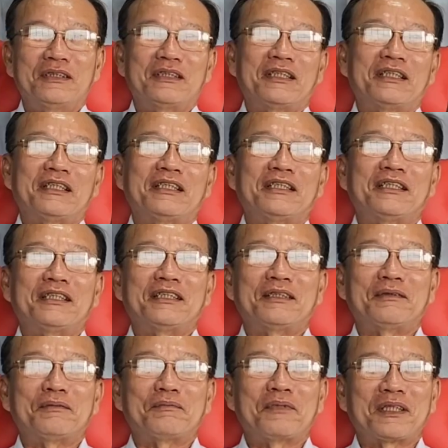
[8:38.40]
thì
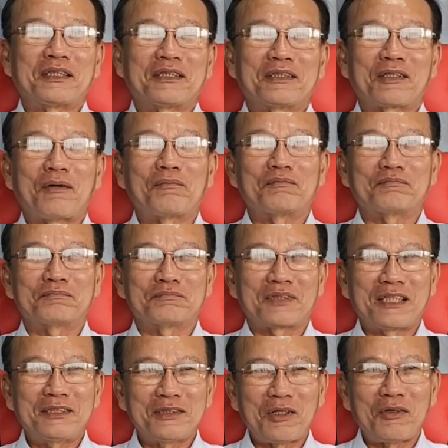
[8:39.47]
mình cùng
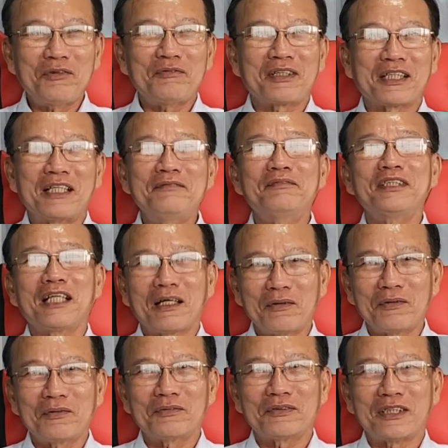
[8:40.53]
kết nối và đến với
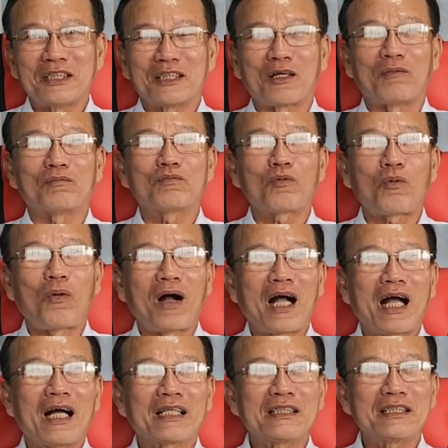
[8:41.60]
nhau thì cũng
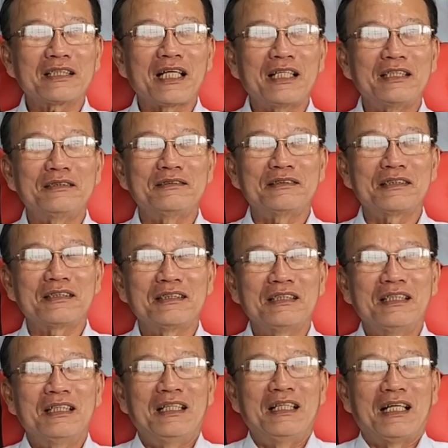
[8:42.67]
qua cái kênh
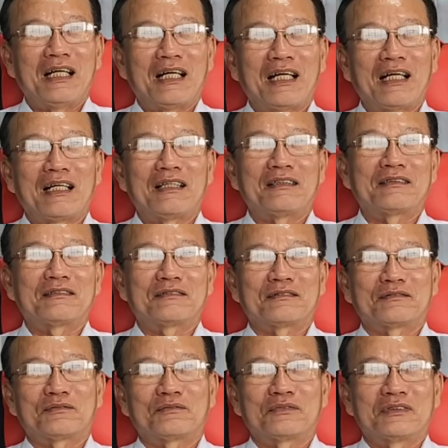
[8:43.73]
à,
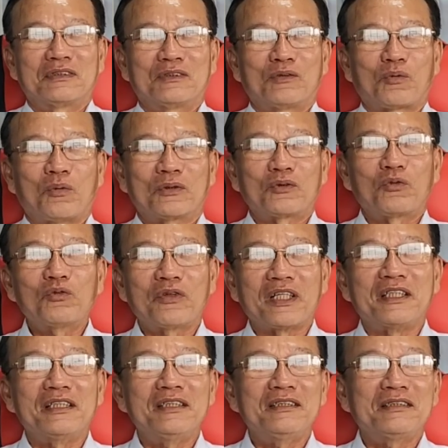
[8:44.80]
của Tuấn
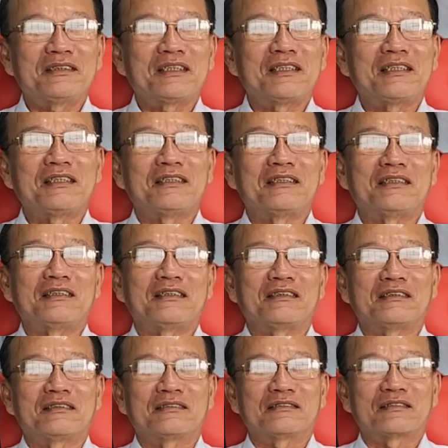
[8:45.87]
Vĩ thì
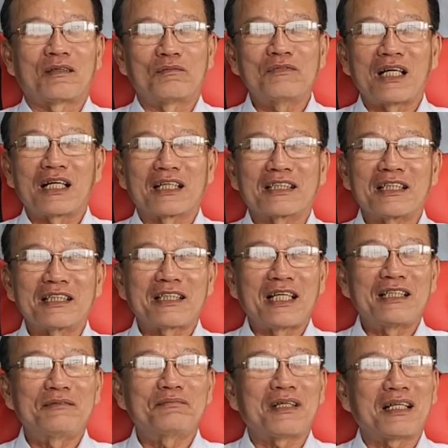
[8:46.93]
cũng là cái
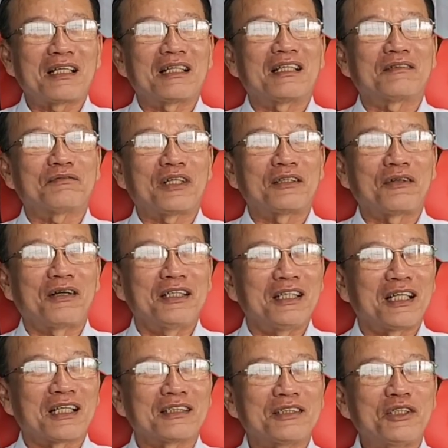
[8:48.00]
kênh mà phải nói
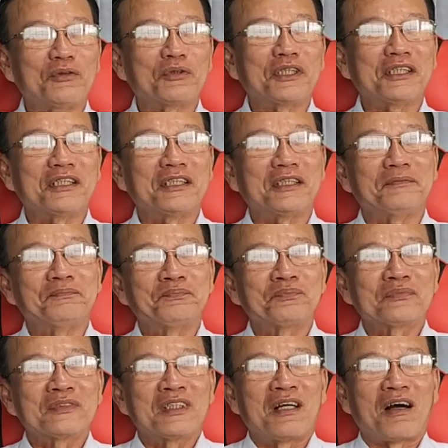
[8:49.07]
là nhiều người
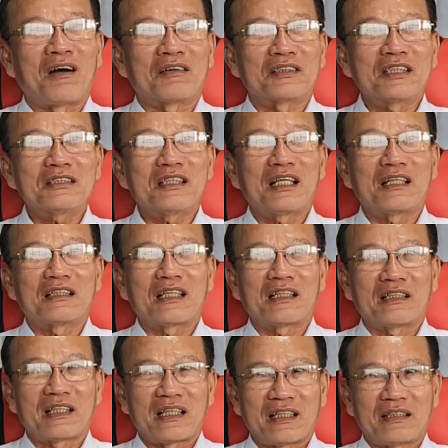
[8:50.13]
họ rất là
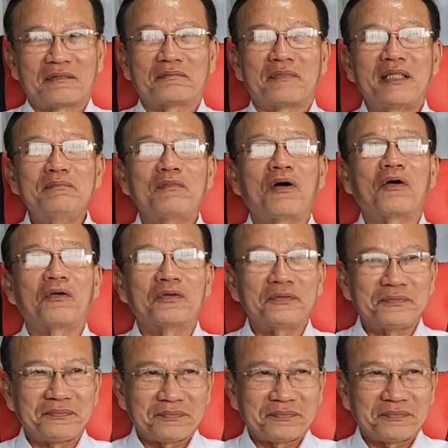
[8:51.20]
là, là mến mộ